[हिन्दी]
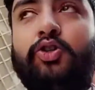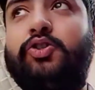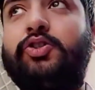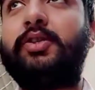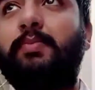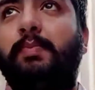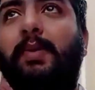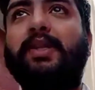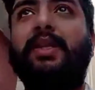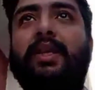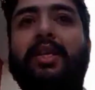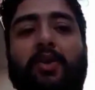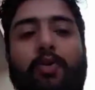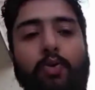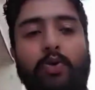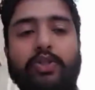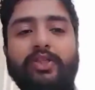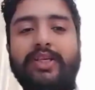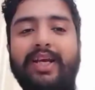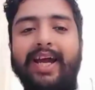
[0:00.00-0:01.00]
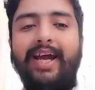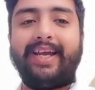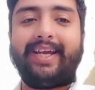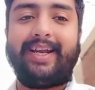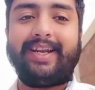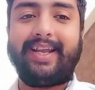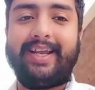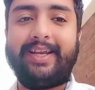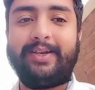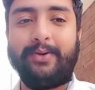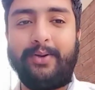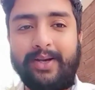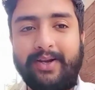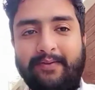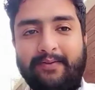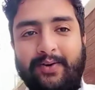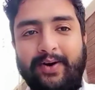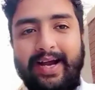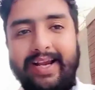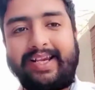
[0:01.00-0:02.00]
दोस्त पता नहीं खुश हैं या नहीं जो ये
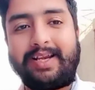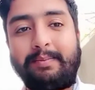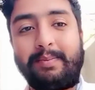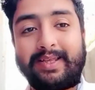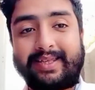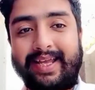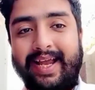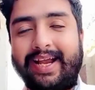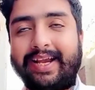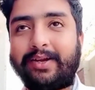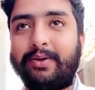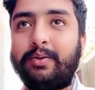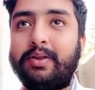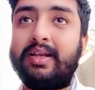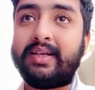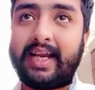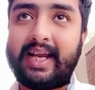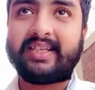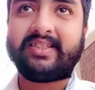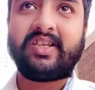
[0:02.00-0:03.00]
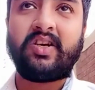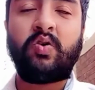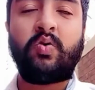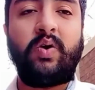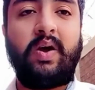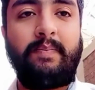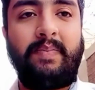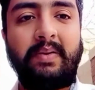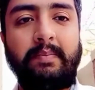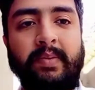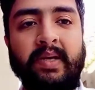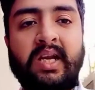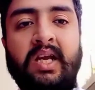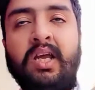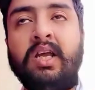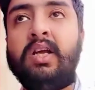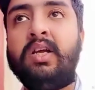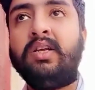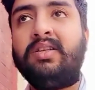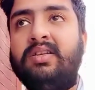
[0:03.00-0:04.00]
वो आएंगे बताएंगे उनका कैसा हुआ पेपर
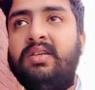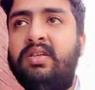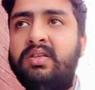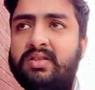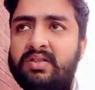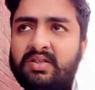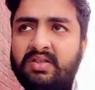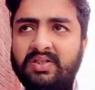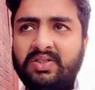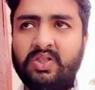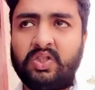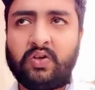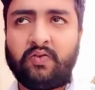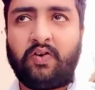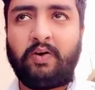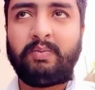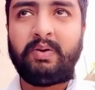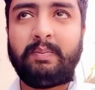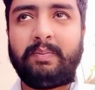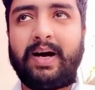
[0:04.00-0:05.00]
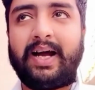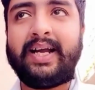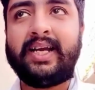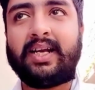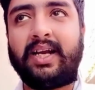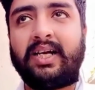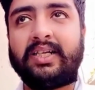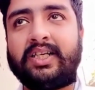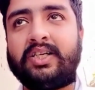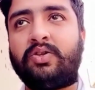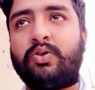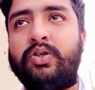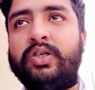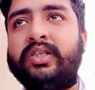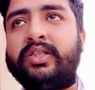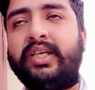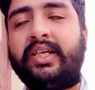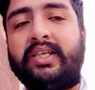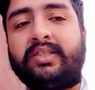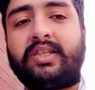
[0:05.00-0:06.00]
तो वो भी बाहर आ जाए
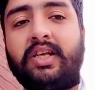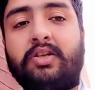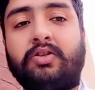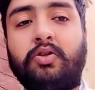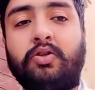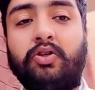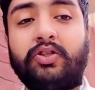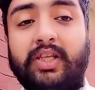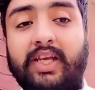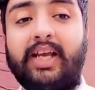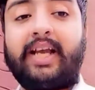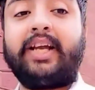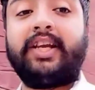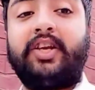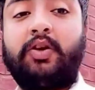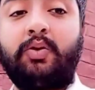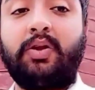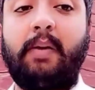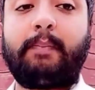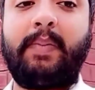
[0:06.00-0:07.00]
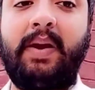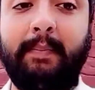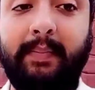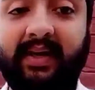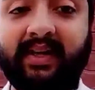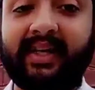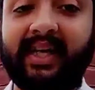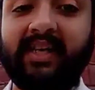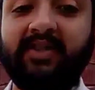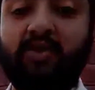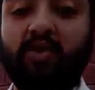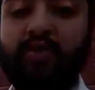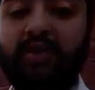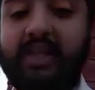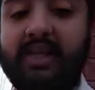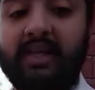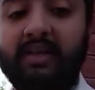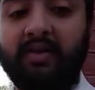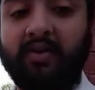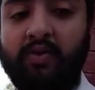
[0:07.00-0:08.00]
थोड़ी देर तक तो देखेंगे उनका पेपर कैसा
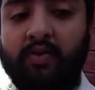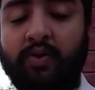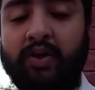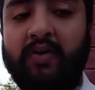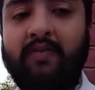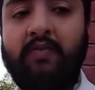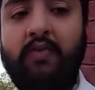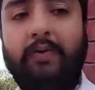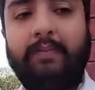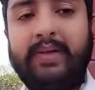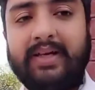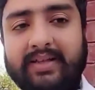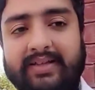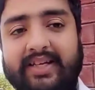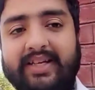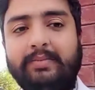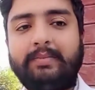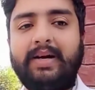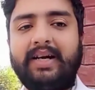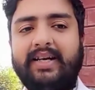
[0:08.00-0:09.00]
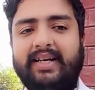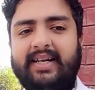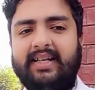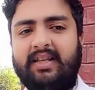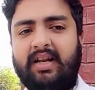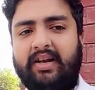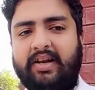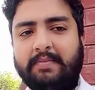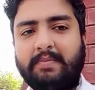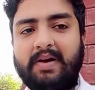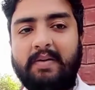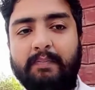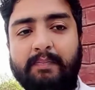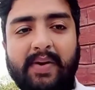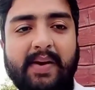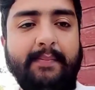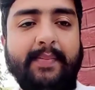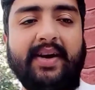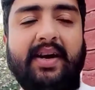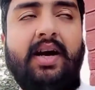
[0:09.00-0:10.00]
होता है क्योंकि वो अभी अंदर ही बैठे हैं तकरीबन
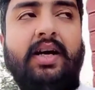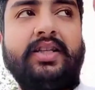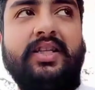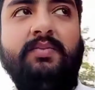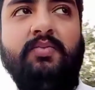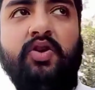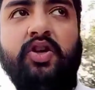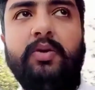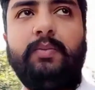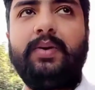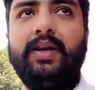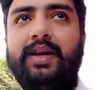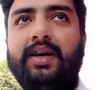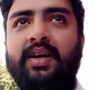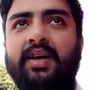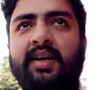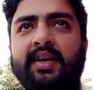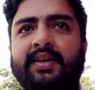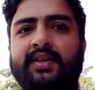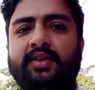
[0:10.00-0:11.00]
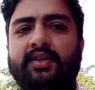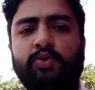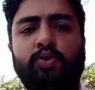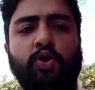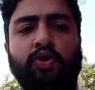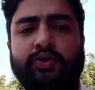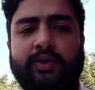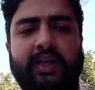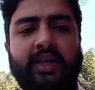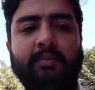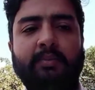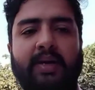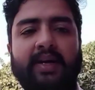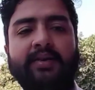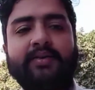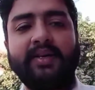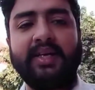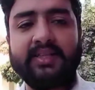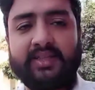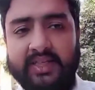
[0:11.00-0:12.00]
पेपर ख़त्म होने में ना दो तीन
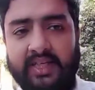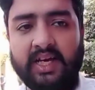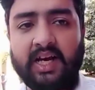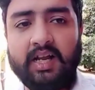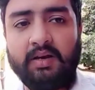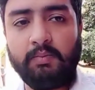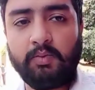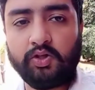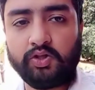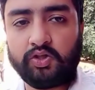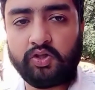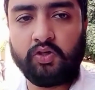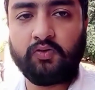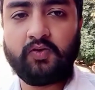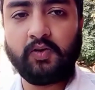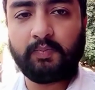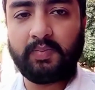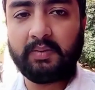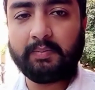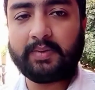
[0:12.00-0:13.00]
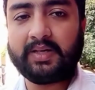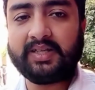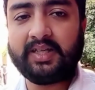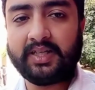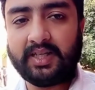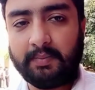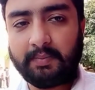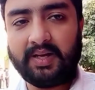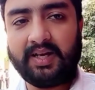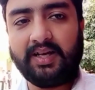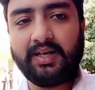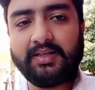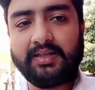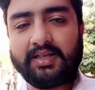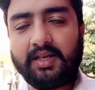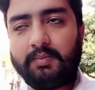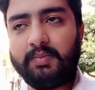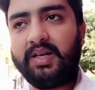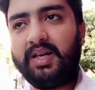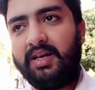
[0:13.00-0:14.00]
मिनट रहते हैं आलमोस्ट तो वो पेपर दे दें मैंने
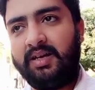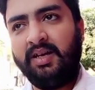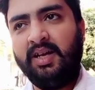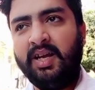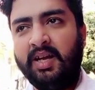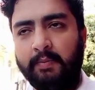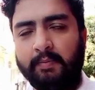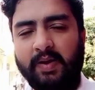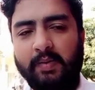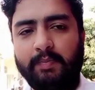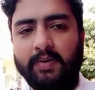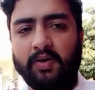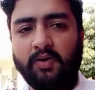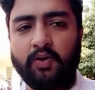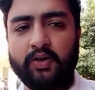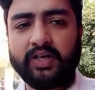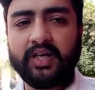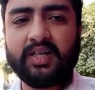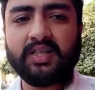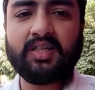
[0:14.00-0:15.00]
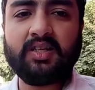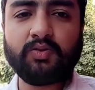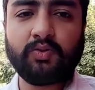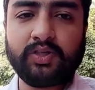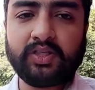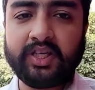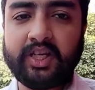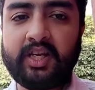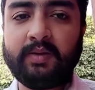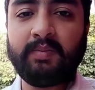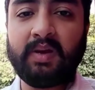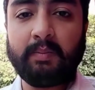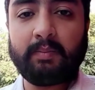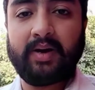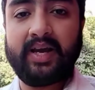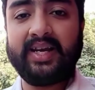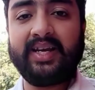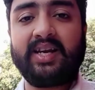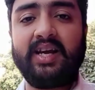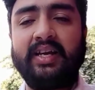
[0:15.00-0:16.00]
असल में ना पेपर हो गया था तो इसलिए मैं
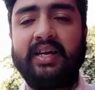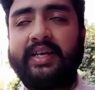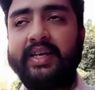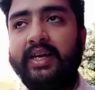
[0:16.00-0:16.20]
बाहर आ